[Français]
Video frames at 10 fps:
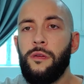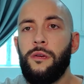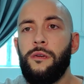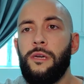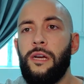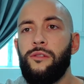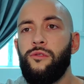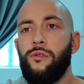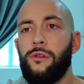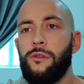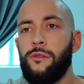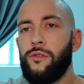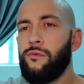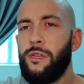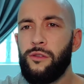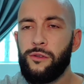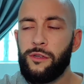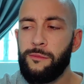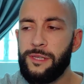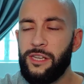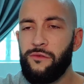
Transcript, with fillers: euh, assurance, toutes les choses comme ça,